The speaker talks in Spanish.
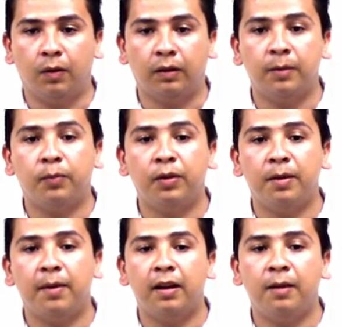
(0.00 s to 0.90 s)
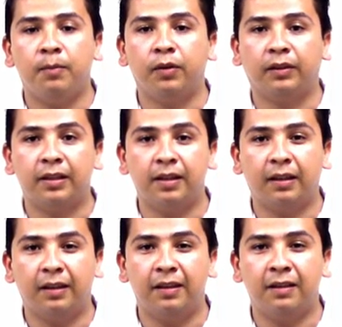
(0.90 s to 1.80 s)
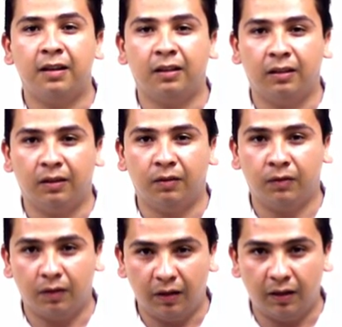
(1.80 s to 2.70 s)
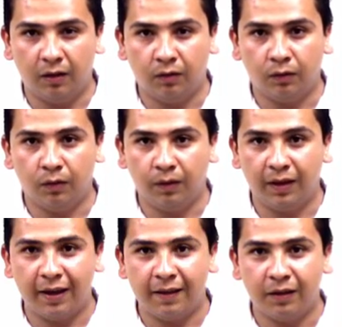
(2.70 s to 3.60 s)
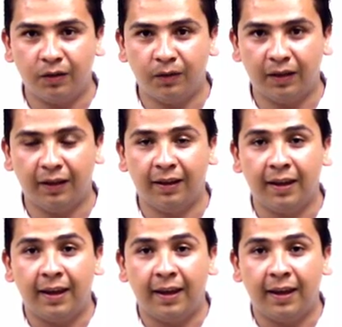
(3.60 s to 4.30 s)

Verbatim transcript: Aquí pude ver la importancia que tiene la gerontología dentro de,